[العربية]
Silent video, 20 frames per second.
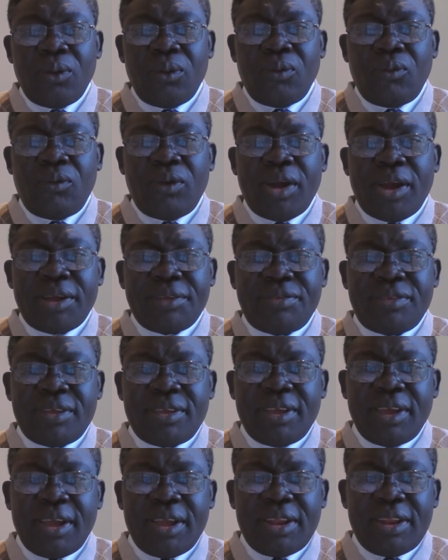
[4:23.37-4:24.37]
وحسي
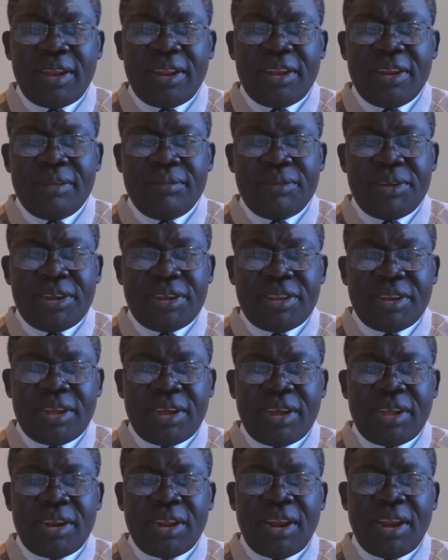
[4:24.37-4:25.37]
جايين للنمرة
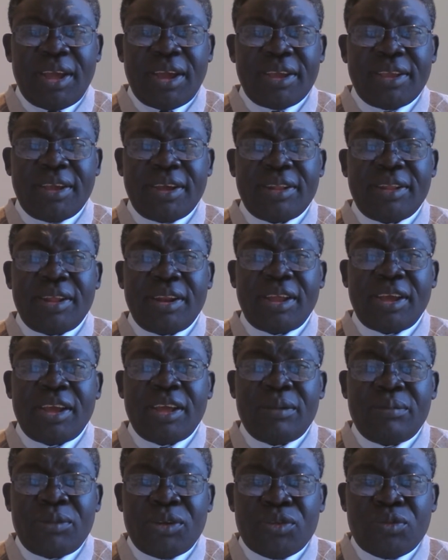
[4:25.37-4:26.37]
اتنين الحاجات
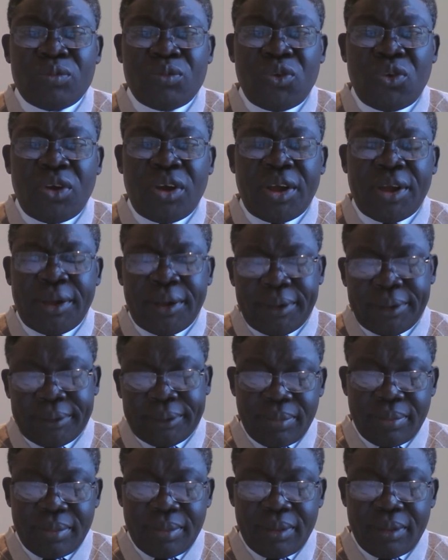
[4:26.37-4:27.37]
الغير مسموحة
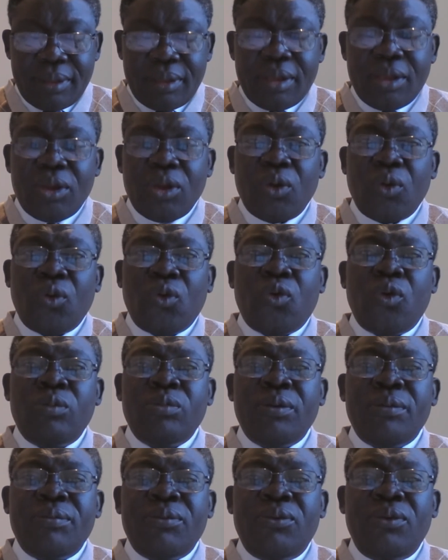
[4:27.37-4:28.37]

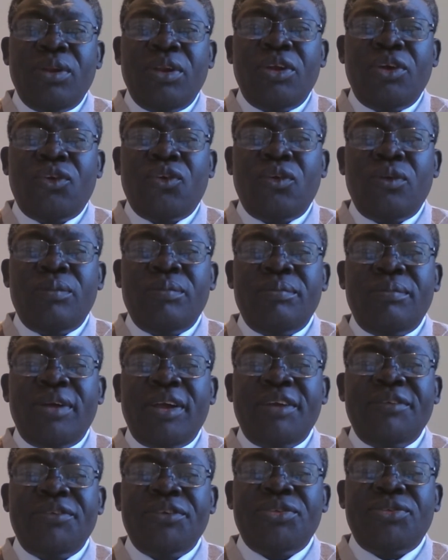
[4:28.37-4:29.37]
حكومة بيقول لكم
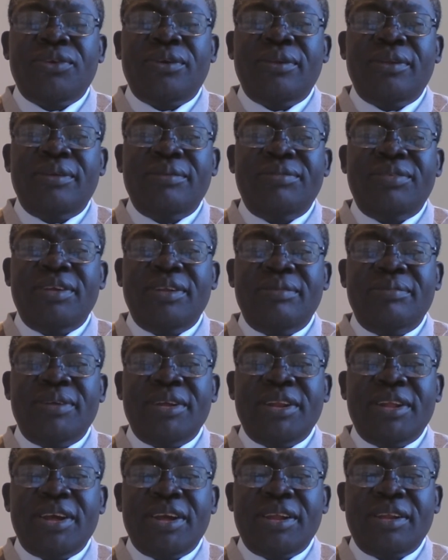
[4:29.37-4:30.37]
ما في زول يمشي
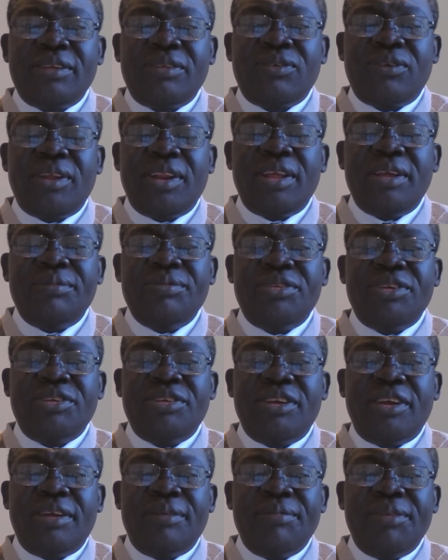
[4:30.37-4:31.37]
المدارس ولا يمشي
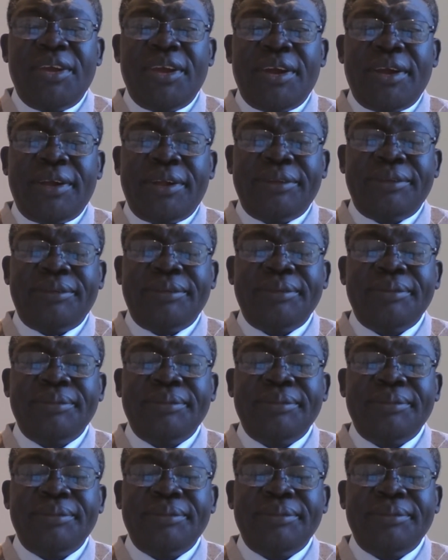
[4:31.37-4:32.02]
جامعات